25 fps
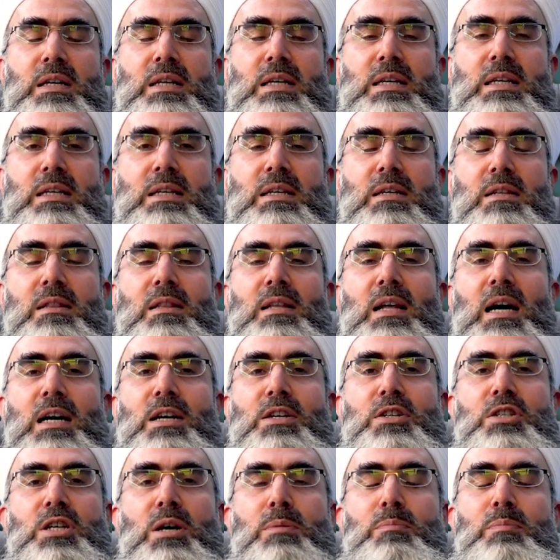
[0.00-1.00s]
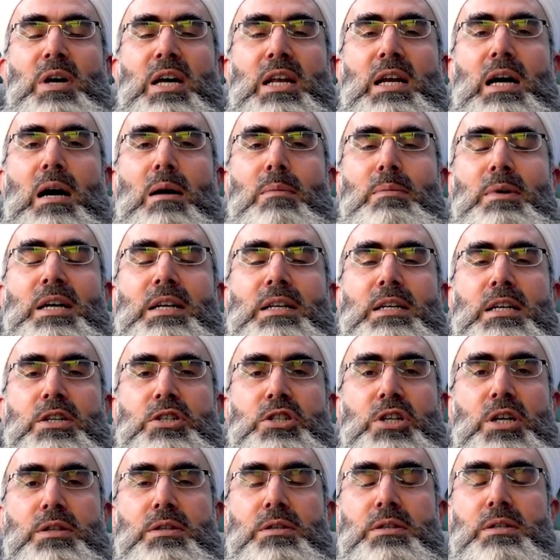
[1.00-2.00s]
yıllarca beraber
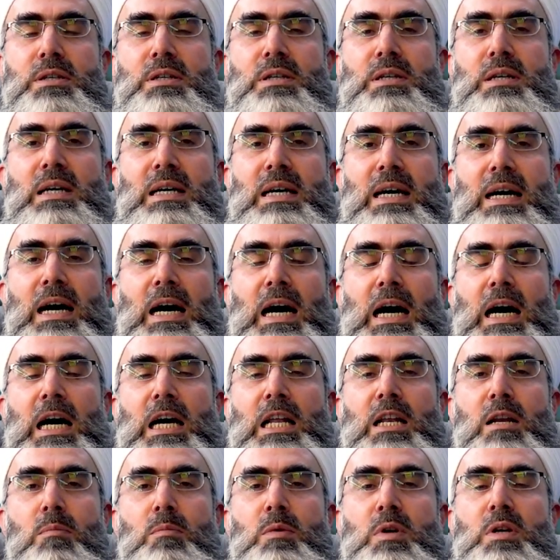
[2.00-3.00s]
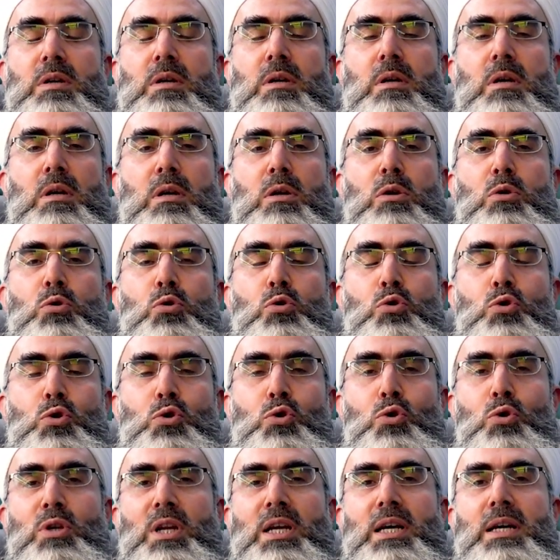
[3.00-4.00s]
yaşadığı hanımının
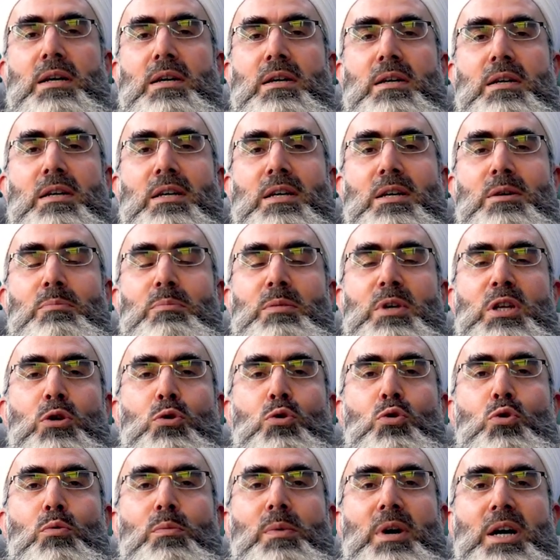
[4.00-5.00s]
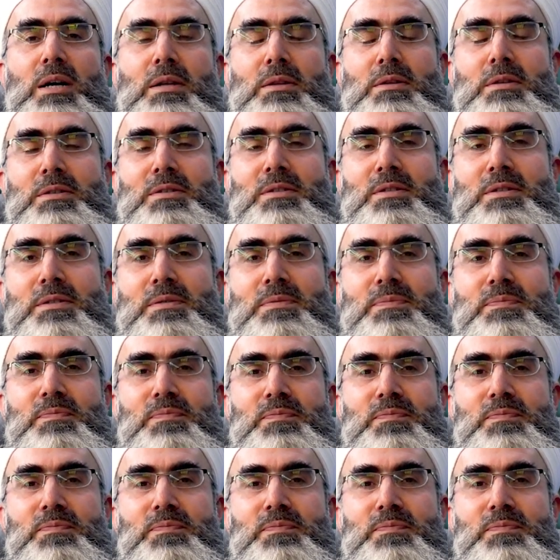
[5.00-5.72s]
üstüne bir kuma alır.